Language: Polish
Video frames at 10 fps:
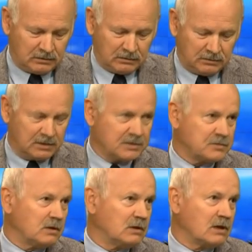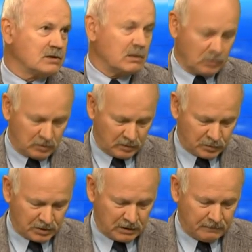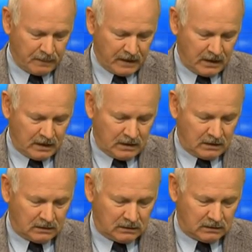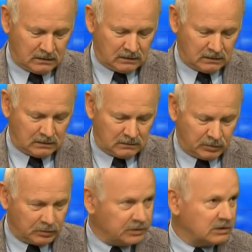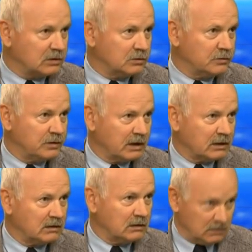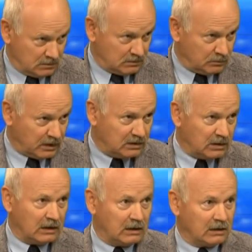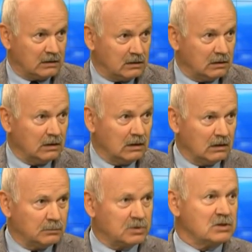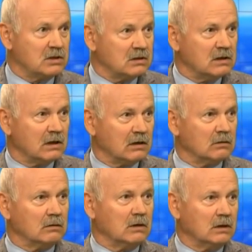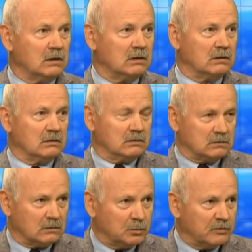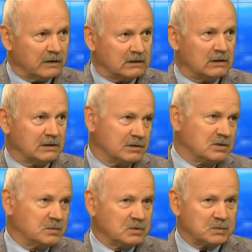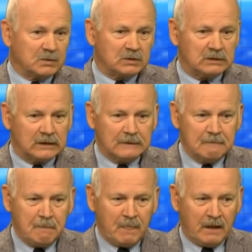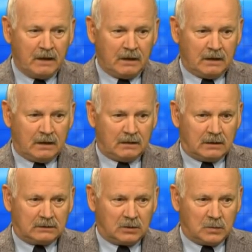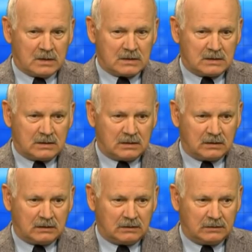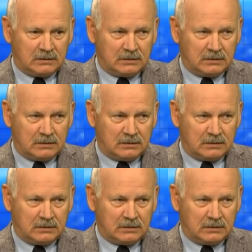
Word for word: i to interesuje tak samo dobrze e, polityków, jak i media, jak i przeciętnego e, obywatela Rzeczypospolitej. Natomiast... Czy e, wszystkie